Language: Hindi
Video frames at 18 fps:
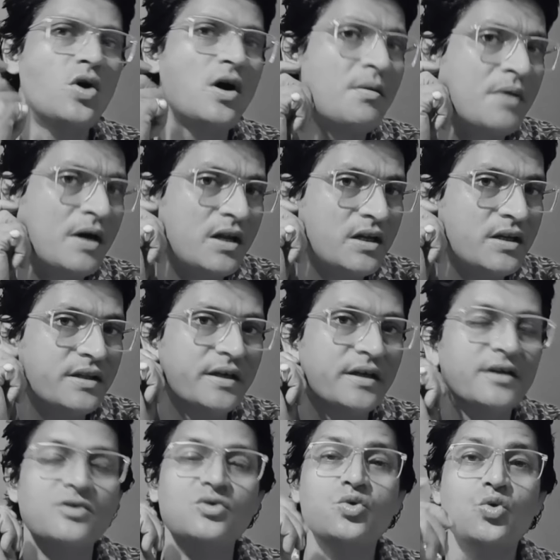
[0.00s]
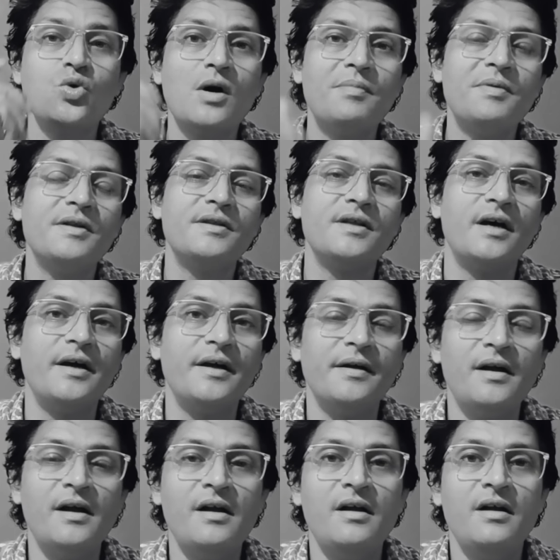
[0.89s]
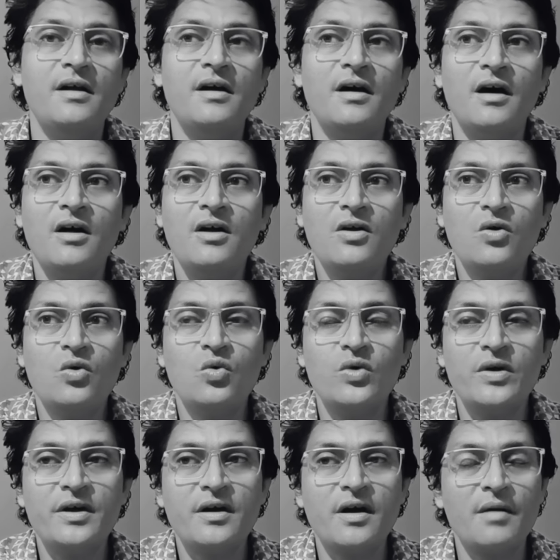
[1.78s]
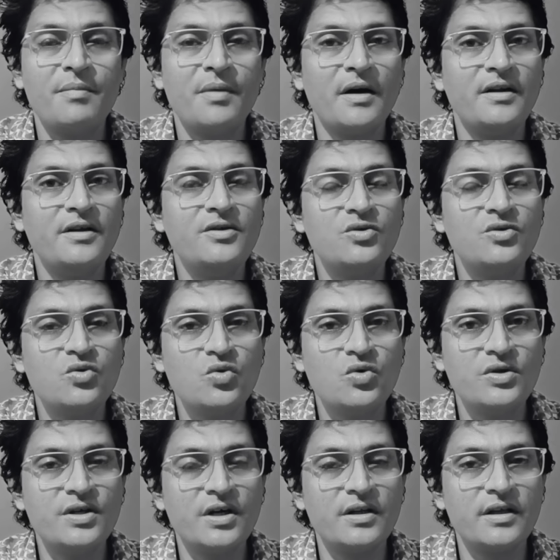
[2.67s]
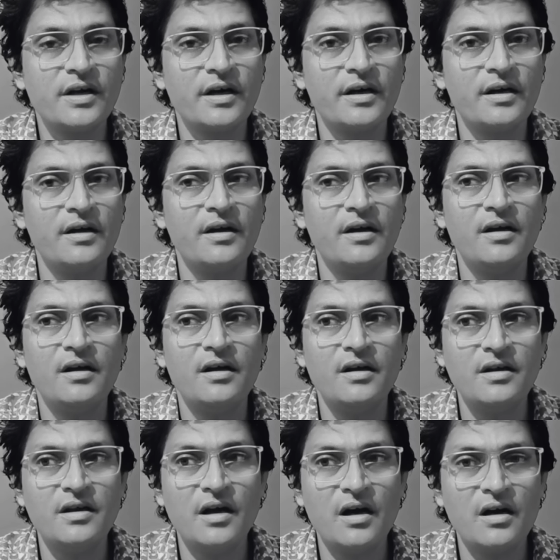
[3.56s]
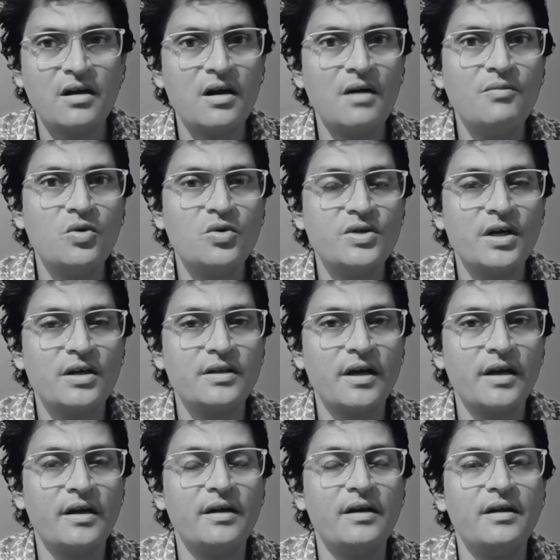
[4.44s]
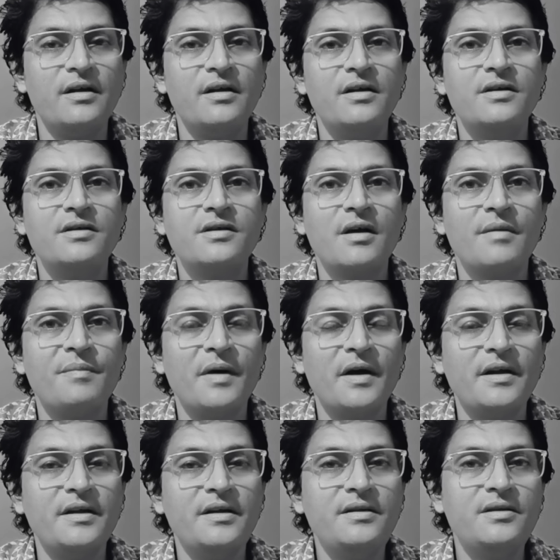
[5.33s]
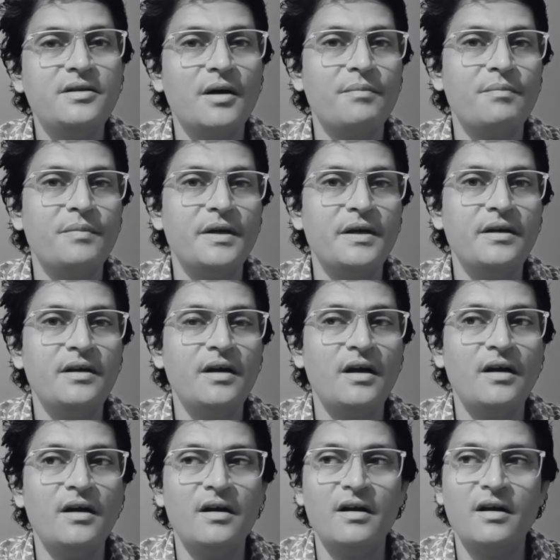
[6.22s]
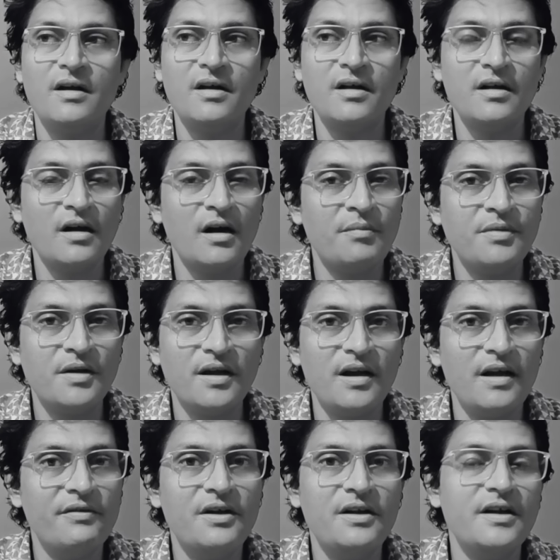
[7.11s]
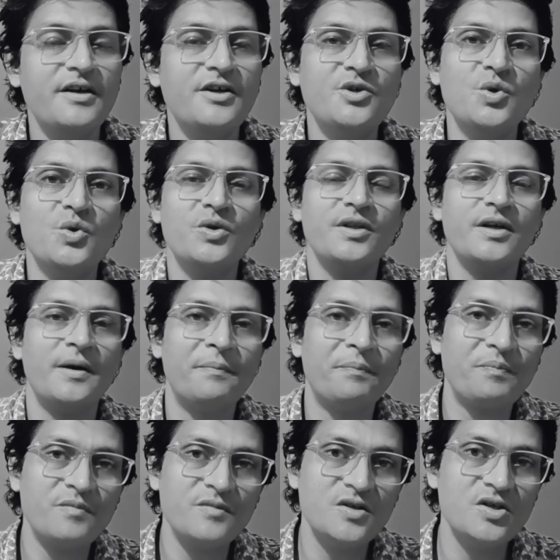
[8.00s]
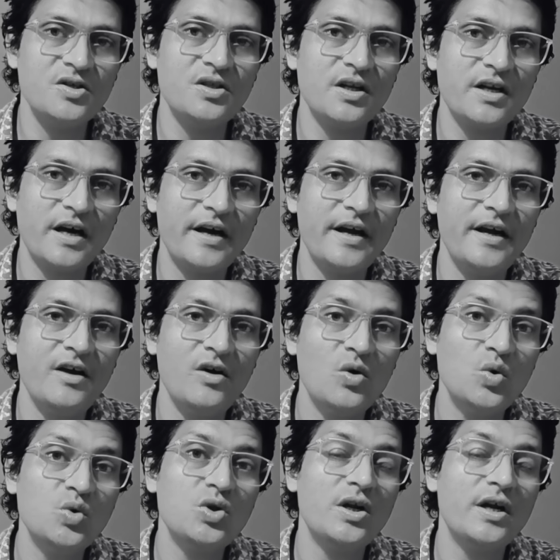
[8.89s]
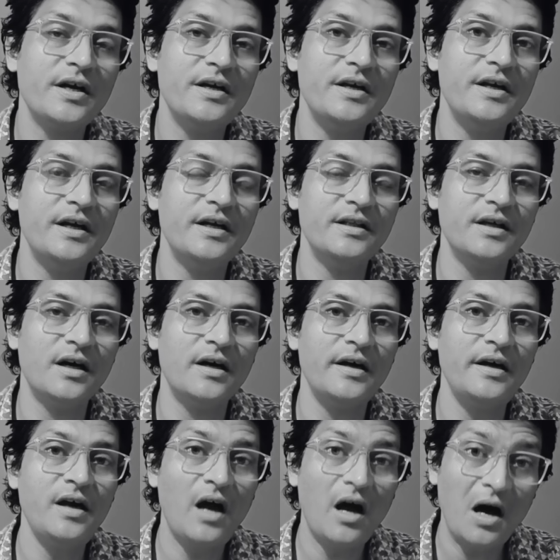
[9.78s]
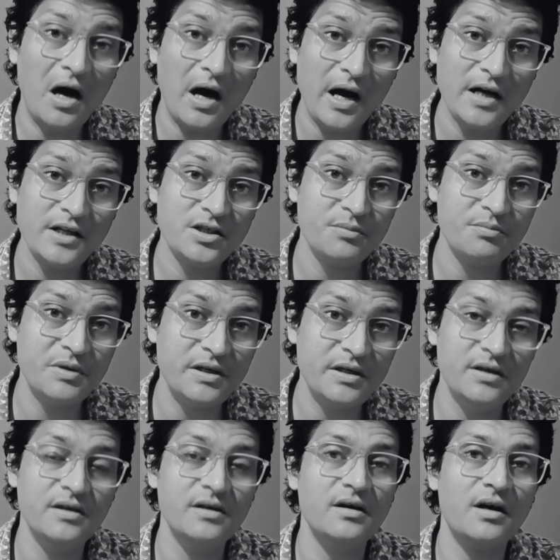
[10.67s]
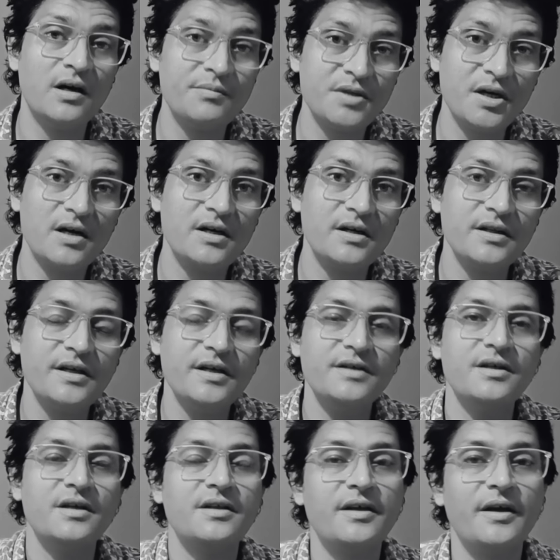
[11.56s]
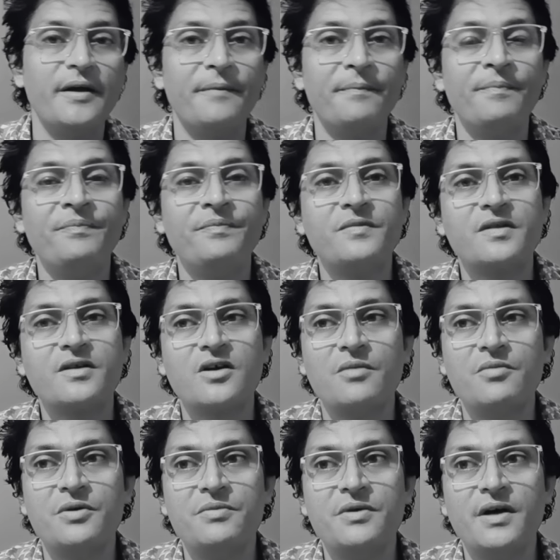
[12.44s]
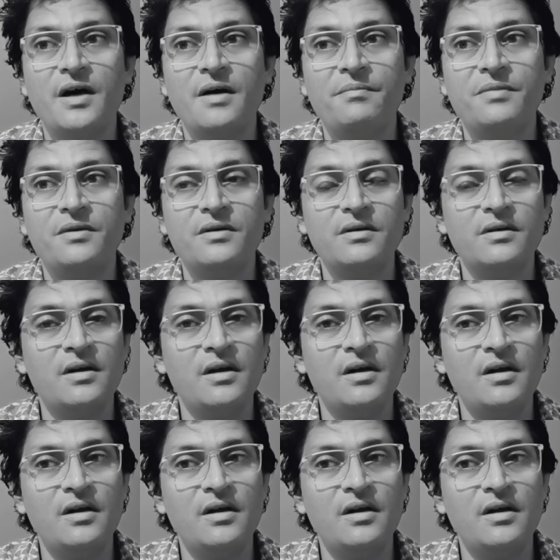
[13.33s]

सूखा मान लेते हैं सूखा पड़ता है हर कुएं का पानी सूख जाता है या कम हो जाता है इसका पानी तब भी अपना लेवल नहीं छोड़ता जितना है उतना ही रहता है आज भी आप जाकर देख सकते हैं कभी भी आप